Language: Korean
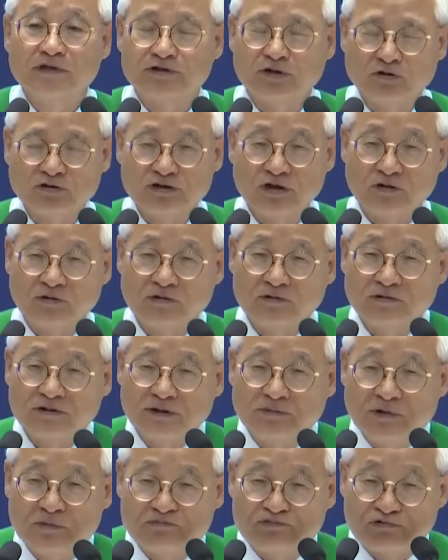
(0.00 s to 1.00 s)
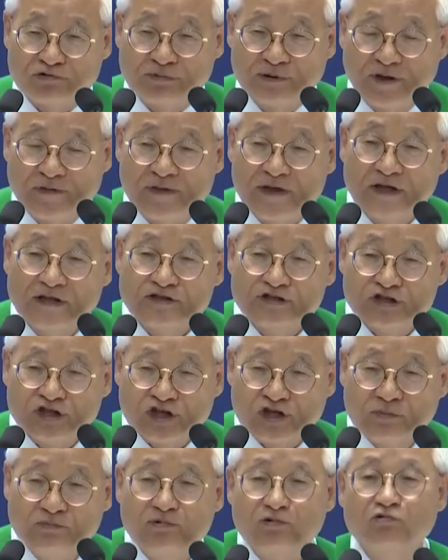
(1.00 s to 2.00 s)
성령님을 부르면
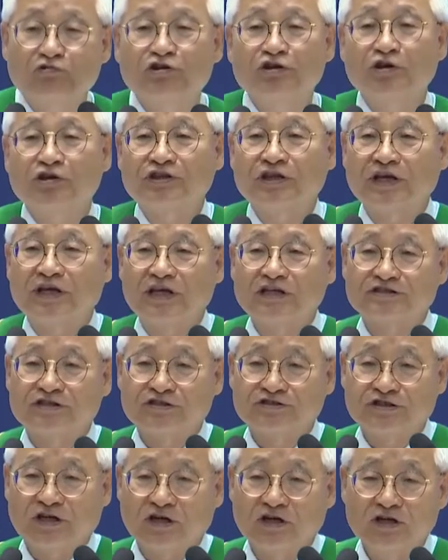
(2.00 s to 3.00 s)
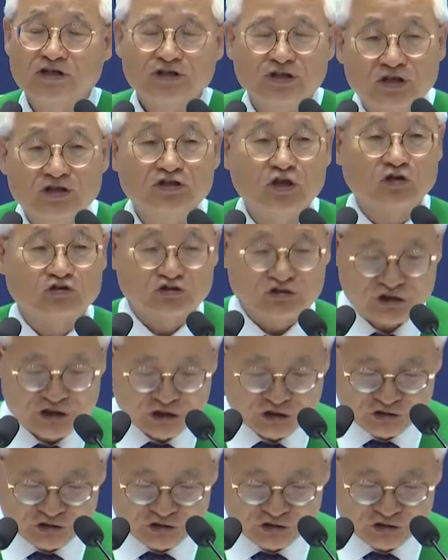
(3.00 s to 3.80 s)
참 우리 곁에 계셔서 능력